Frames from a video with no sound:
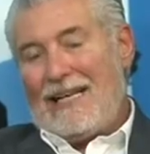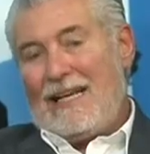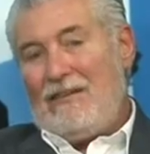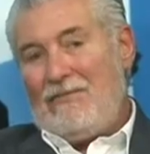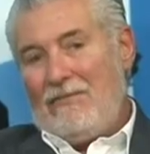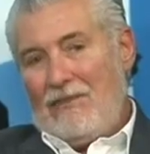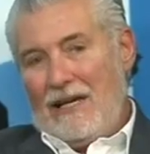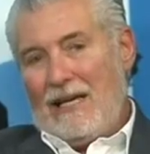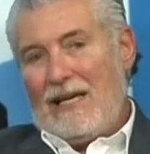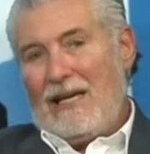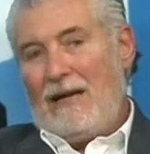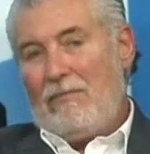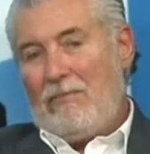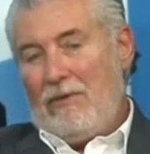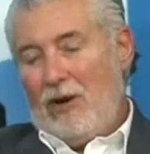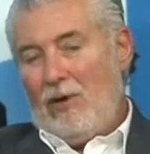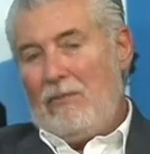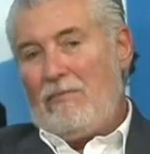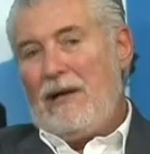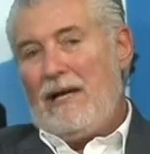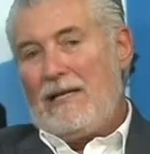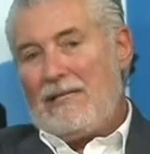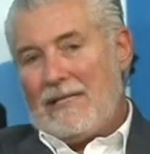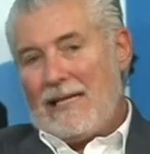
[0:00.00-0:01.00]
e ver que
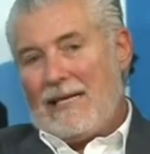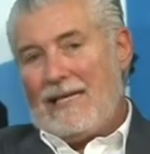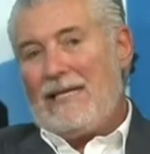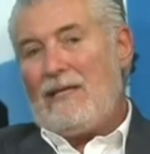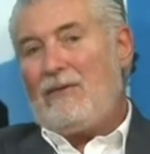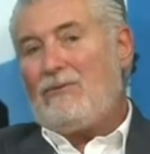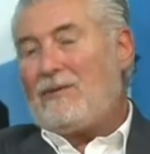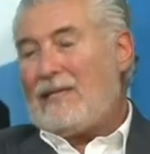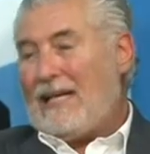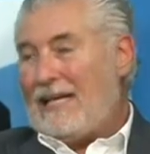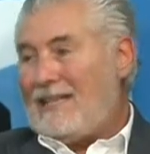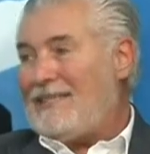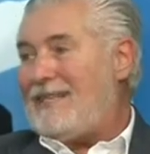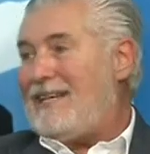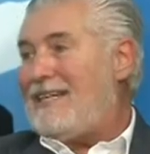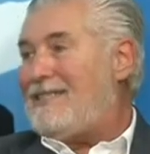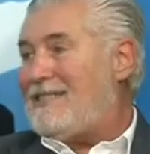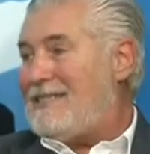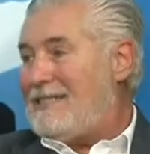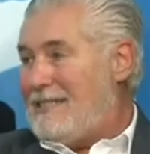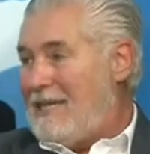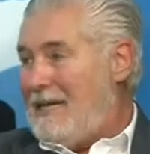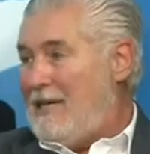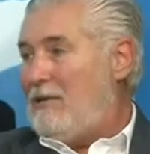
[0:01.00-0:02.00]
realmente aquilo está
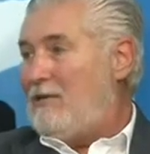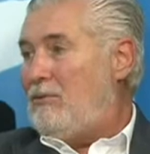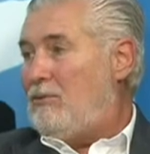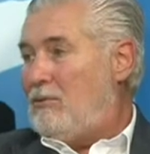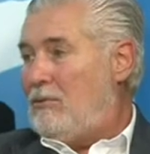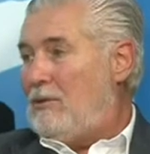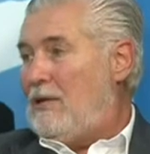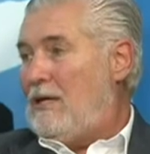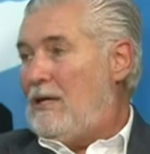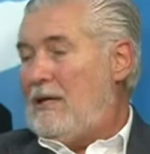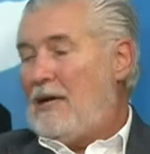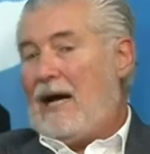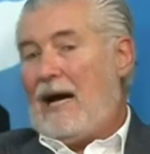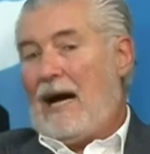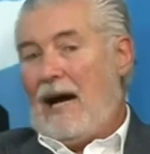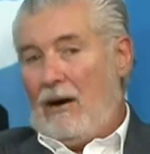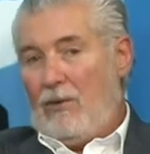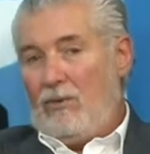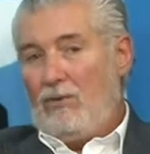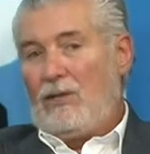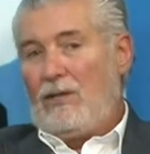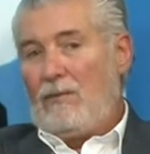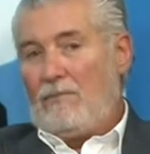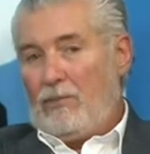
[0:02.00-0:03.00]
trazendo
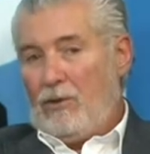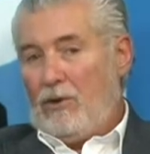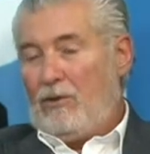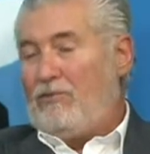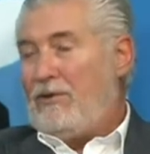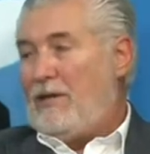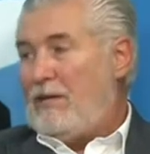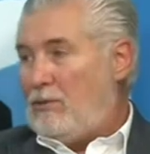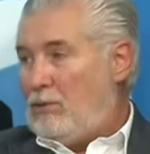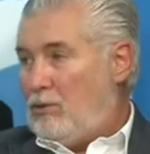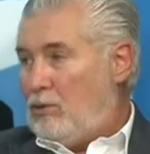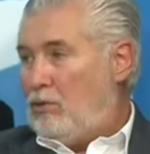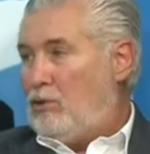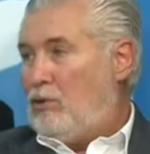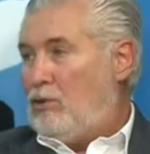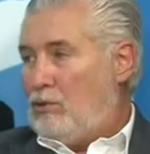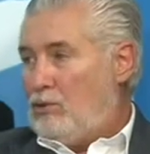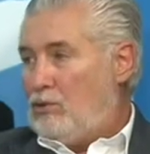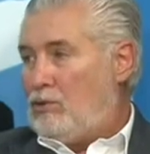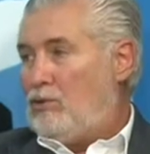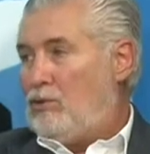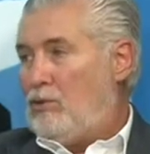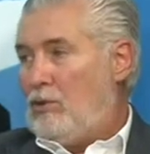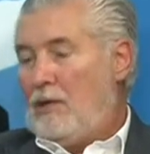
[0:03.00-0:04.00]
algo de
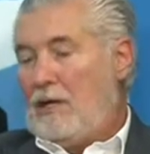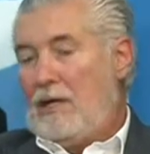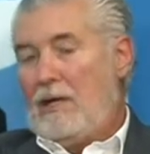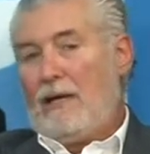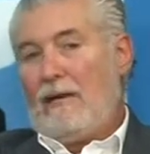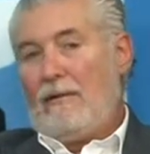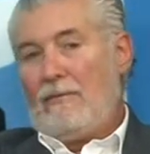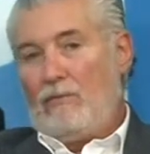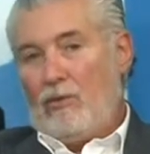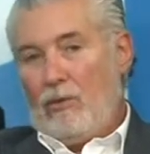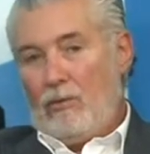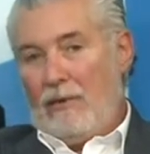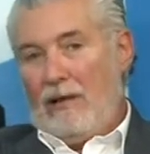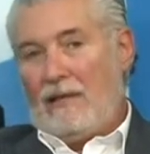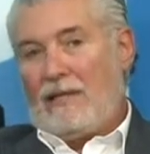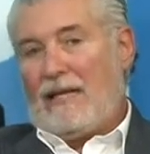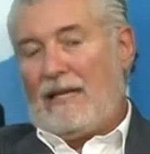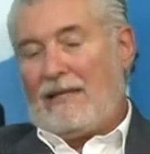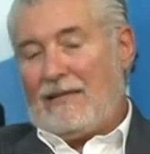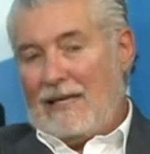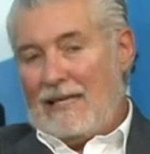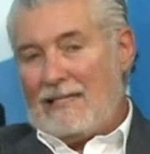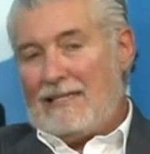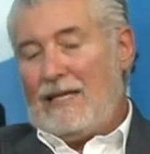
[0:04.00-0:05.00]
proveitoso, está
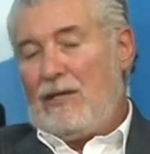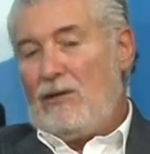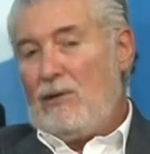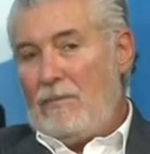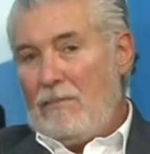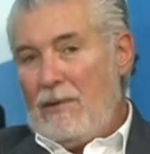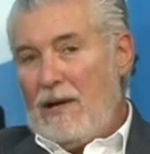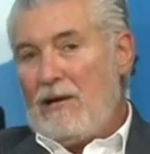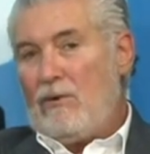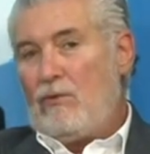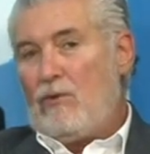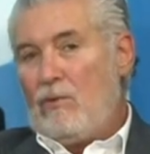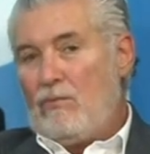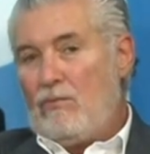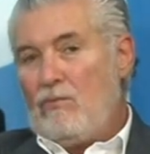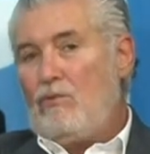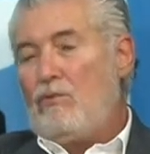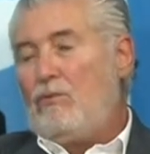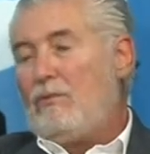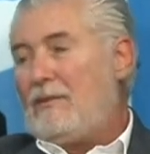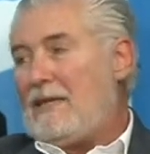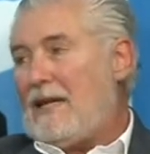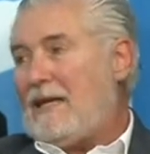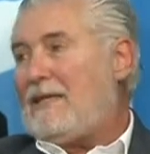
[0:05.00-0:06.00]
trazendo bem
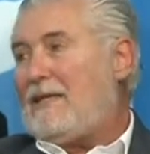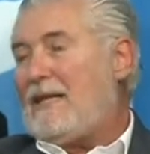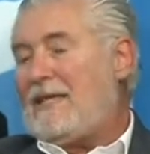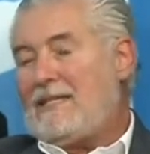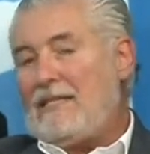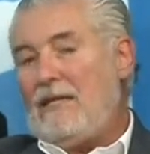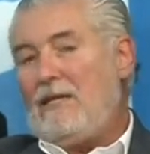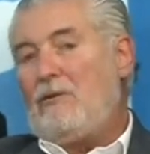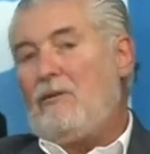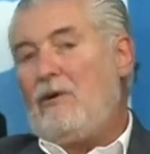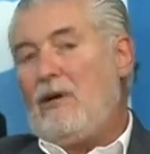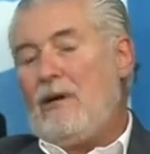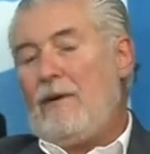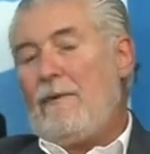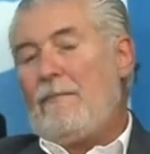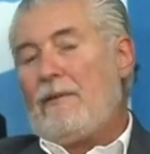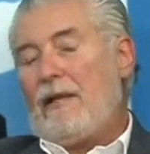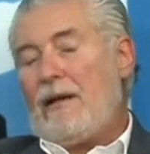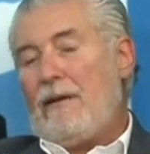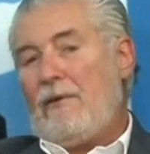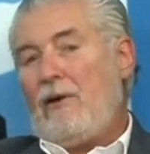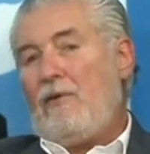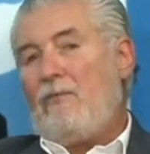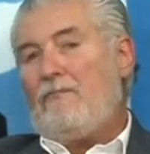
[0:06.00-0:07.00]
comum, está trazendo
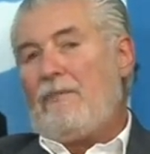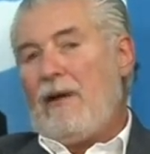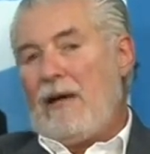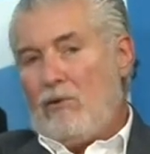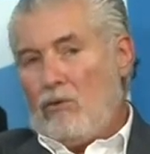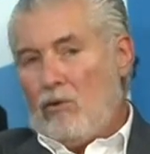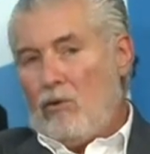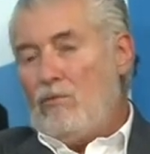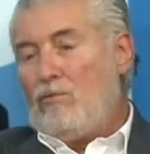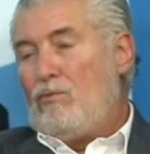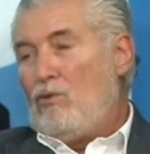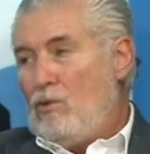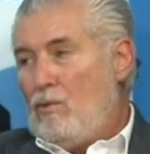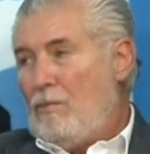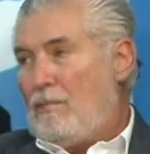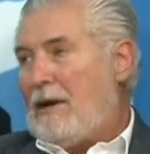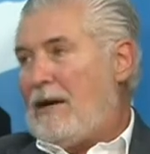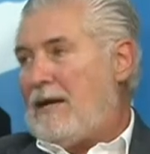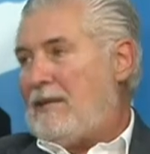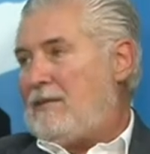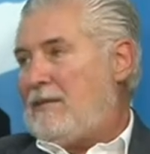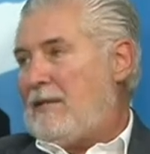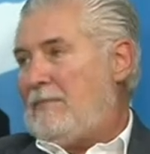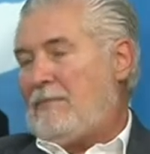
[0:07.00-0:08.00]
um bem comum
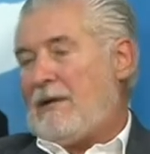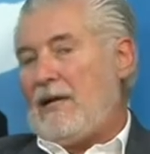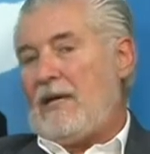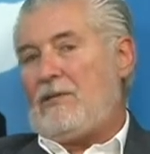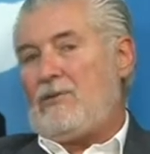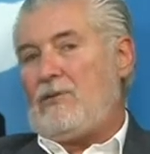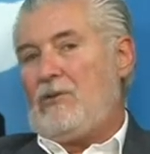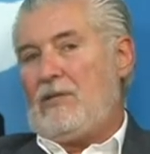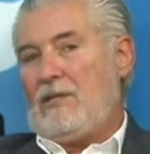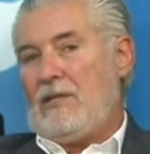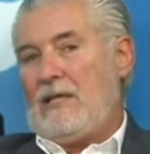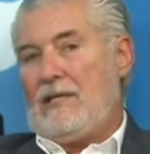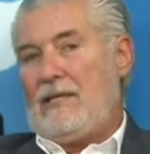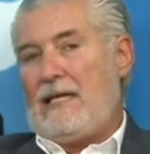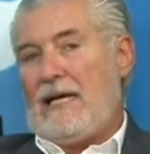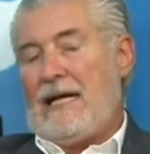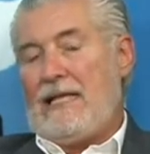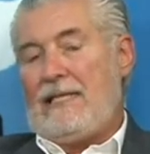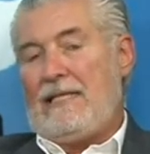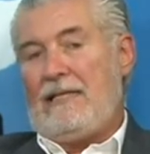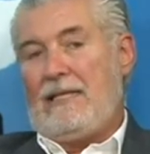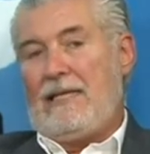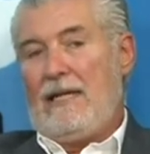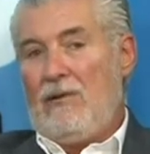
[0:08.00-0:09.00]
para, para a
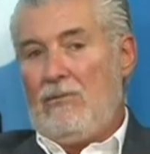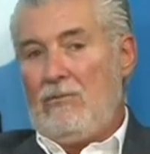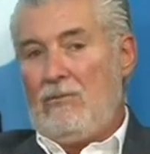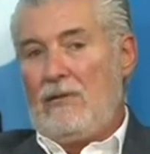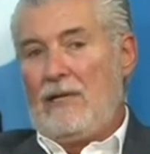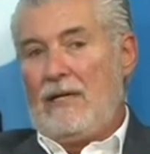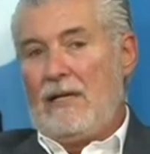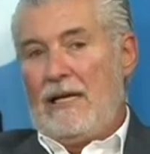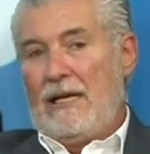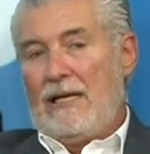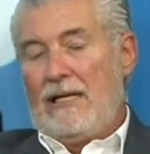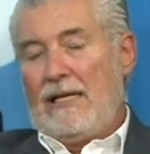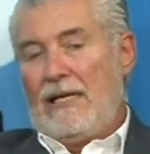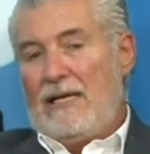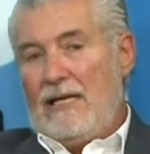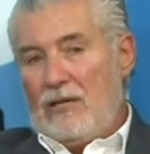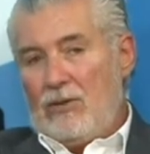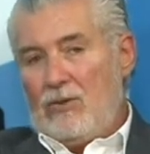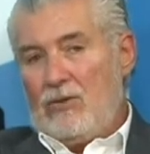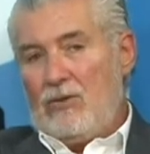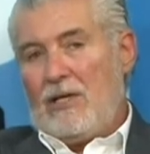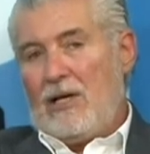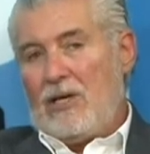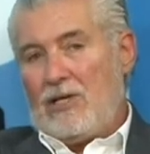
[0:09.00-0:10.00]
sociedade. Não
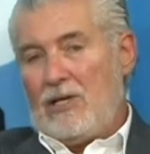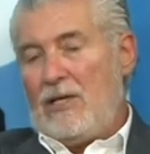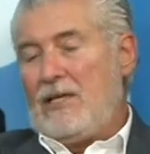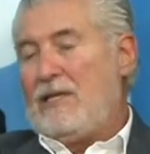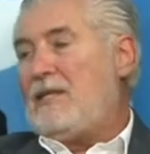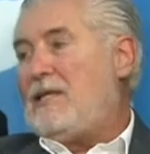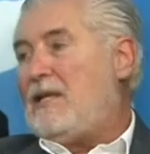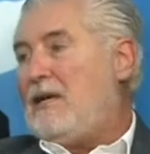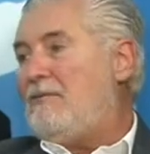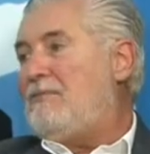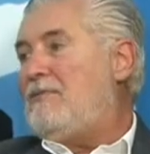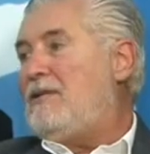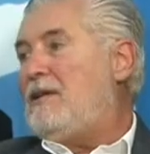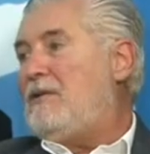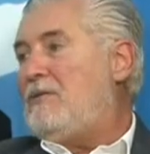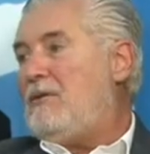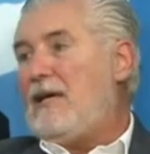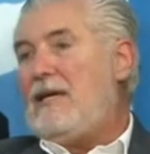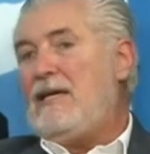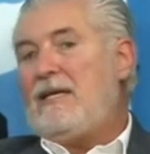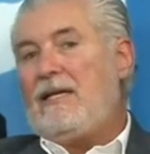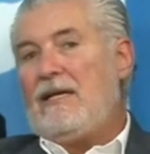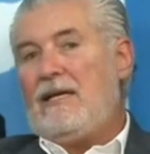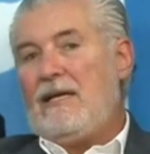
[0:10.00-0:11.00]
isso que a gente está vendo
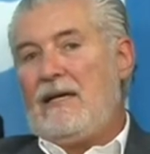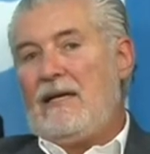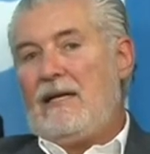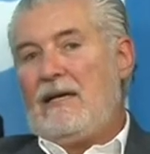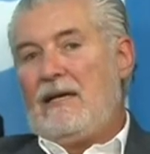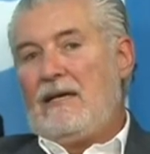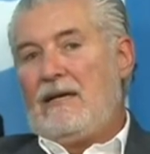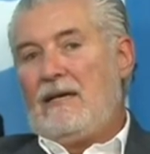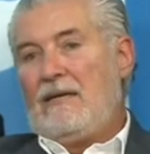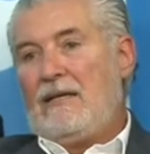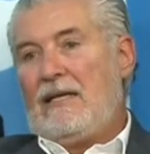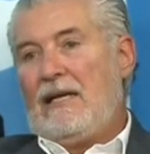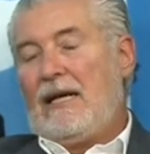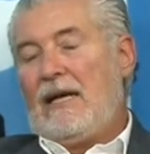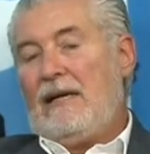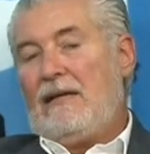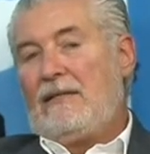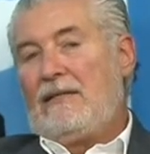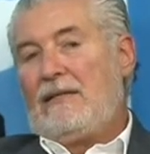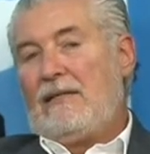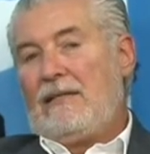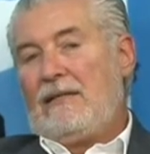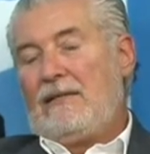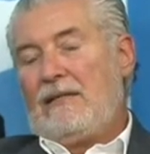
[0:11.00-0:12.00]
aí, né?
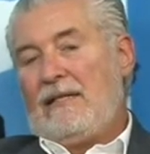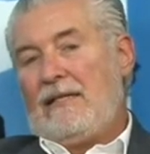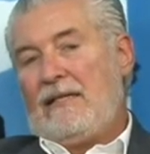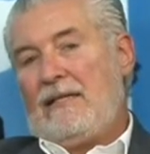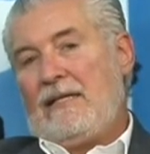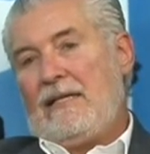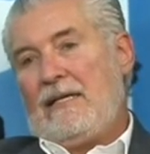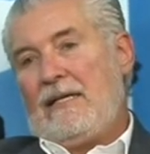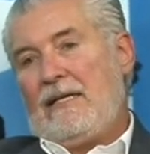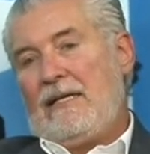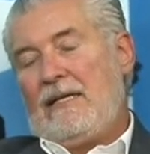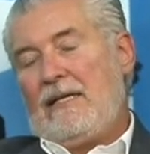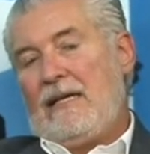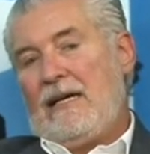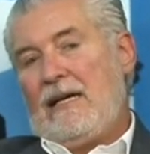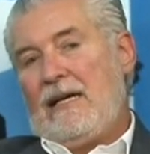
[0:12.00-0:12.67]
E,